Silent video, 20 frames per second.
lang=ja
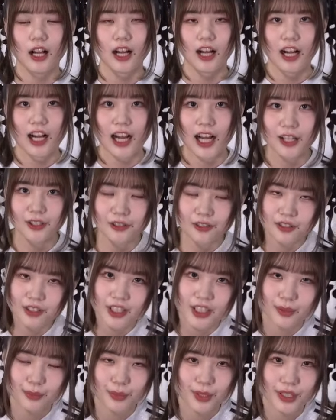春
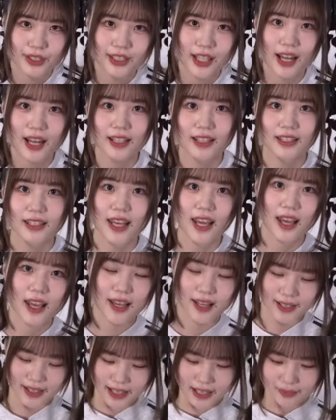に見たい
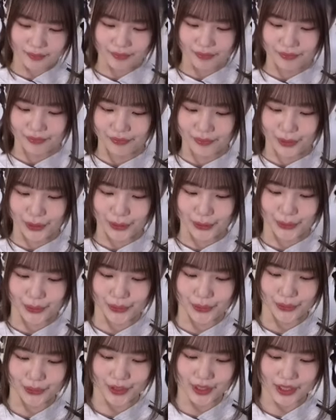映画というこ
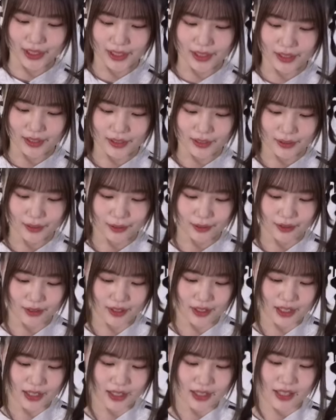とで、こ
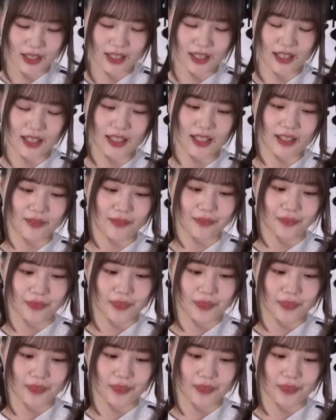ちらね、